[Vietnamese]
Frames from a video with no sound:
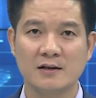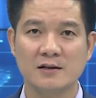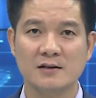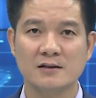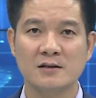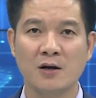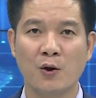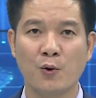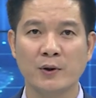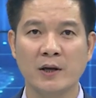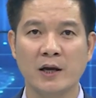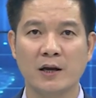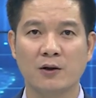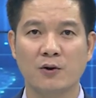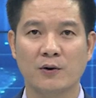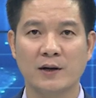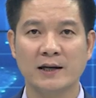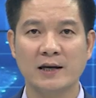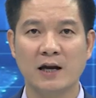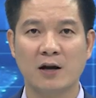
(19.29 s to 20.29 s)
Dự hội nghị
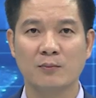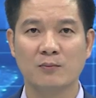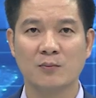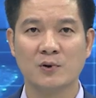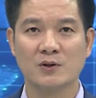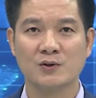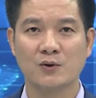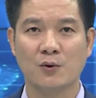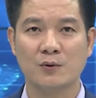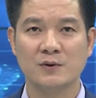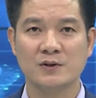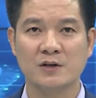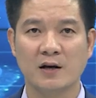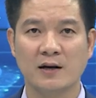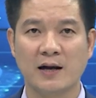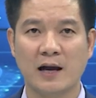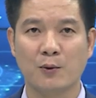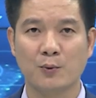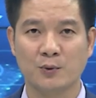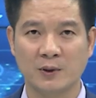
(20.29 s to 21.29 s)
có lãnh đạo một số sở
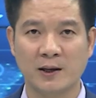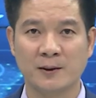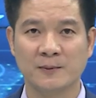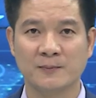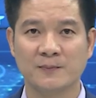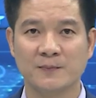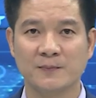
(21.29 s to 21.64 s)
ngành của tỉnh.